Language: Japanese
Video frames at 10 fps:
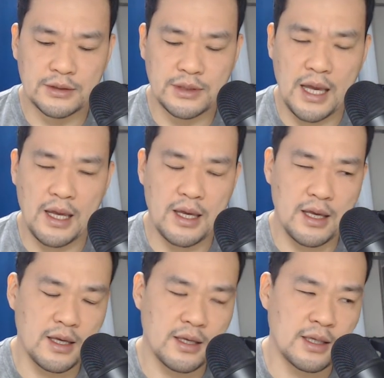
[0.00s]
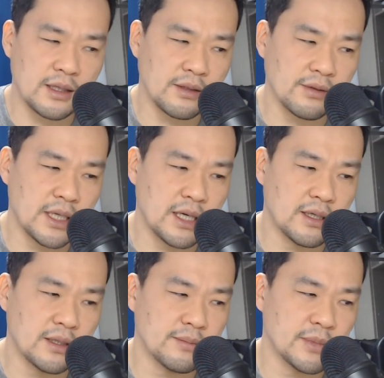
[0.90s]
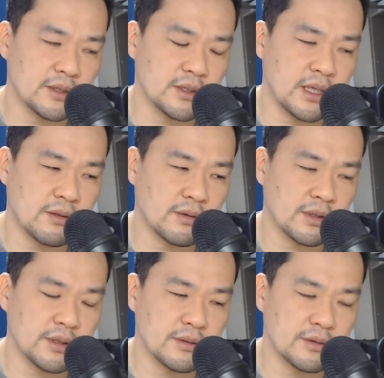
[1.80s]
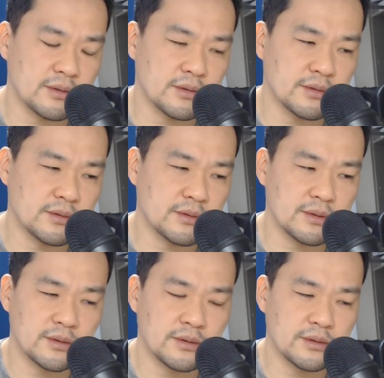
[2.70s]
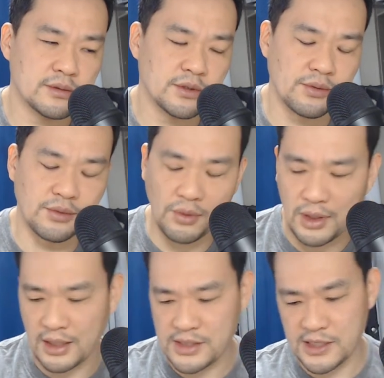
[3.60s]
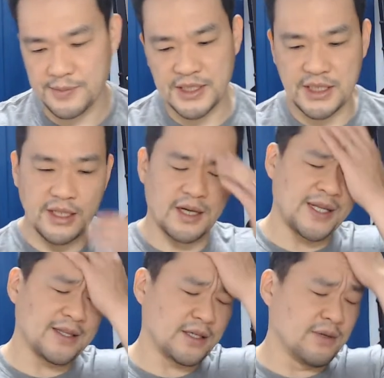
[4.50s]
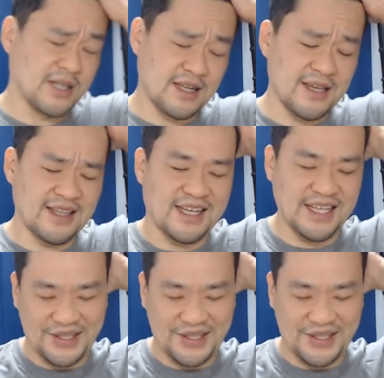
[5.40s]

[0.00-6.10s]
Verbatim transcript: えー、なんだろうな、まあ、あの、ちょっとどっから説明していいか全くわからないんだけど、